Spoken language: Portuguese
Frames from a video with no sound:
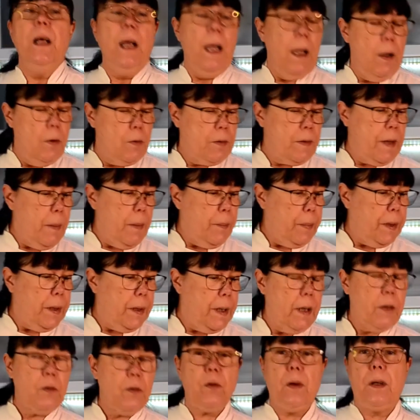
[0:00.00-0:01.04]
Eu sempre
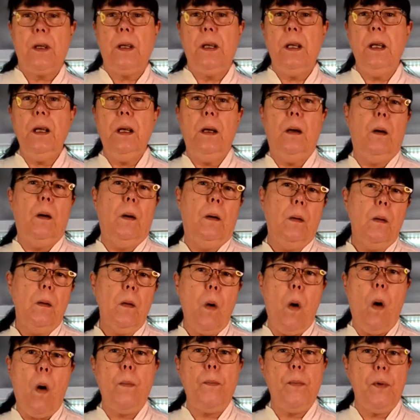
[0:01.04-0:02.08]
deixo aqui um
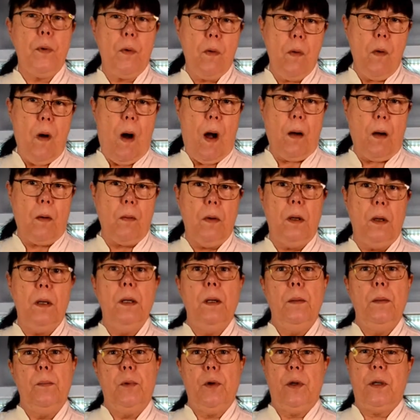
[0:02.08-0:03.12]
copo com água,
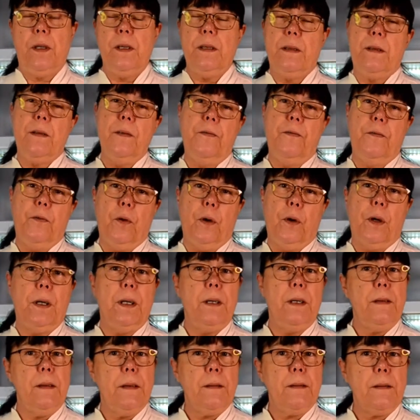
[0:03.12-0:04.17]
porque se for
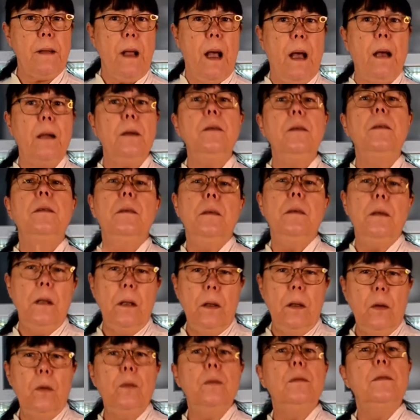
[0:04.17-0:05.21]
necessário,
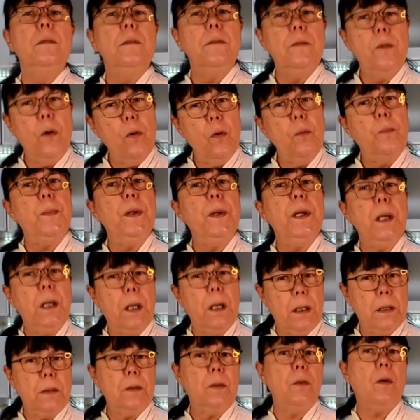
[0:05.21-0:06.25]
eu vou
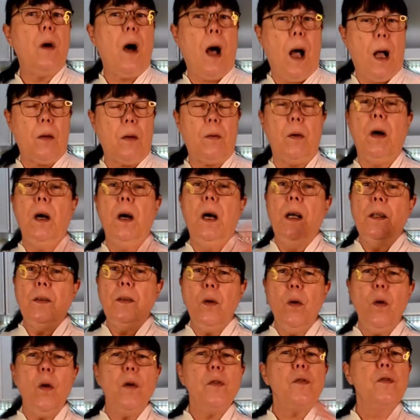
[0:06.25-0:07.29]
pingando água.
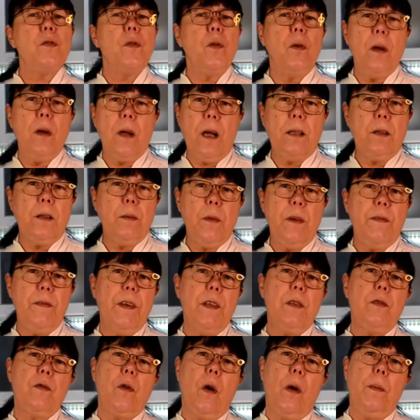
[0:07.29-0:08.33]
Não gosto de colocar de uma
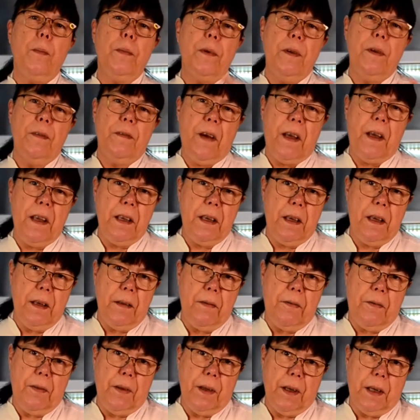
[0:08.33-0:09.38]
vez só, porque vai que
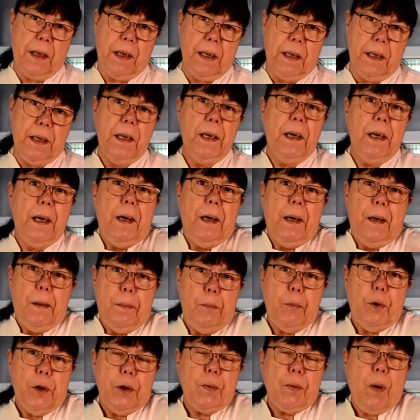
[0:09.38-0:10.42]
fica
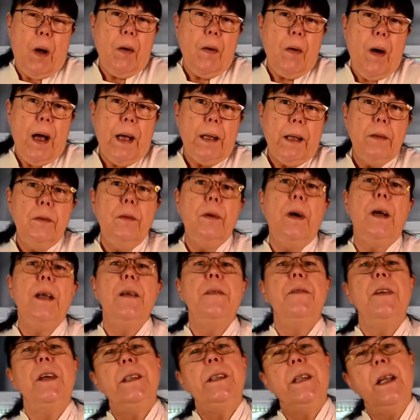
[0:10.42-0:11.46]
muito aguado, aí
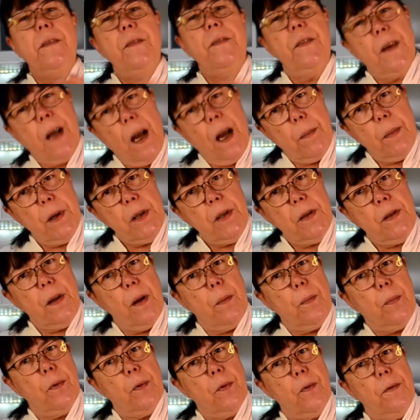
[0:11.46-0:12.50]
vai ter que ficar mais
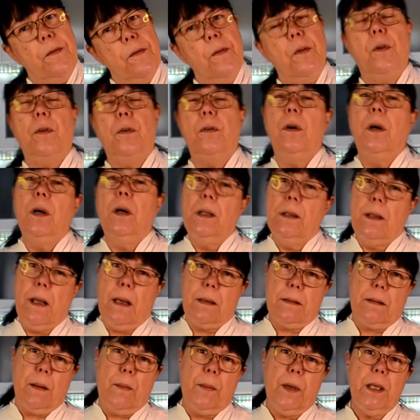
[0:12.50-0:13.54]
tempo no fogo.
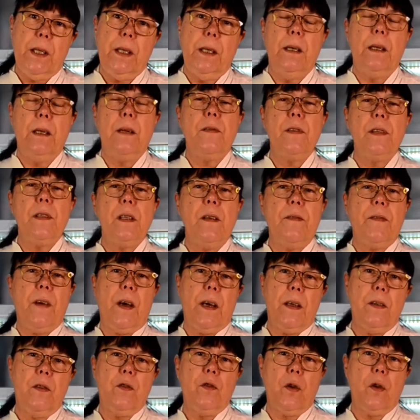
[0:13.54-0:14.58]
Dessa maneira, você
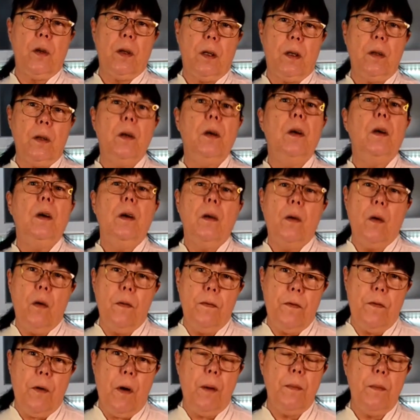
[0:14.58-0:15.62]
vai adicionando
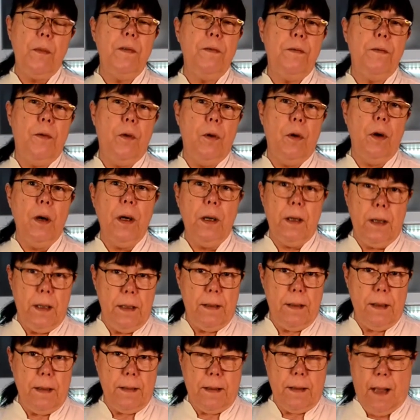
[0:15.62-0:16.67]
conforme for
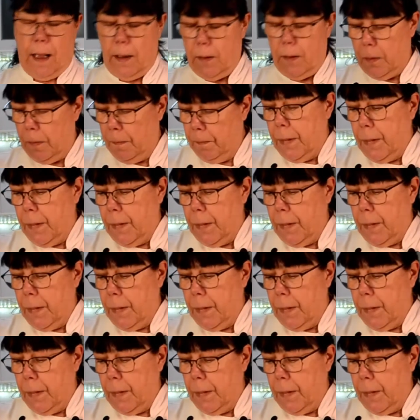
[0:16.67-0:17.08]
necessário.